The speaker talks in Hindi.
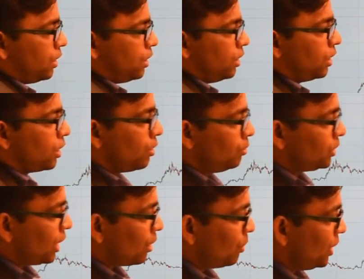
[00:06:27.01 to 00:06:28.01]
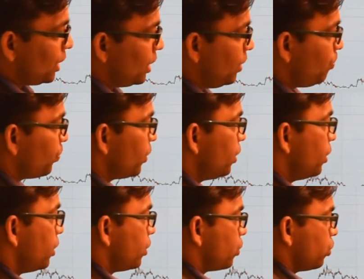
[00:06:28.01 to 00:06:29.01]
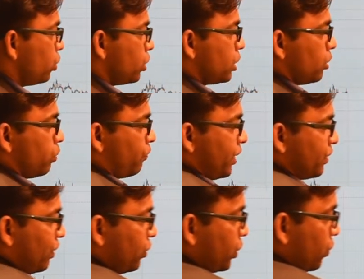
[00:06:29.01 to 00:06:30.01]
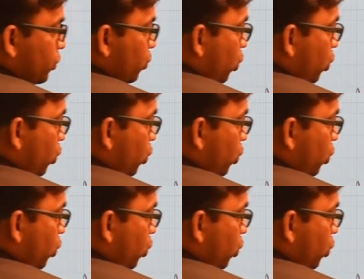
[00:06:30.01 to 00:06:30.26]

अगर हम चार्ट में देखें तो जो इसकी जो फेस वैल्यू थी वो सौ